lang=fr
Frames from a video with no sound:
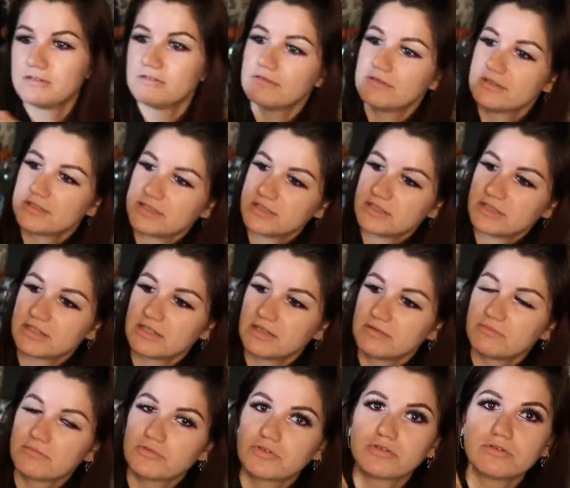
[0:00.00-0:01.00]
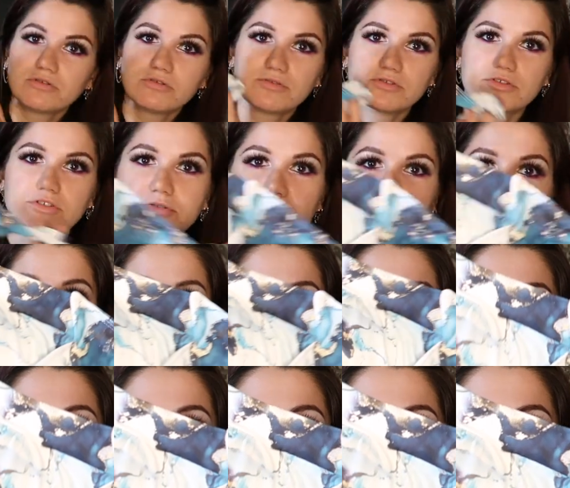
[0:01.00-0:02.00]
le haut aussi, j'aime trop. Franchement, je suis
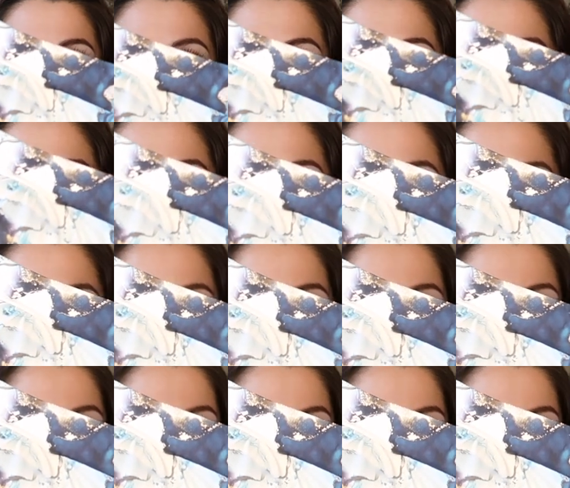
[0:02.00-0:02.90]
trop trop fan de ce maillot de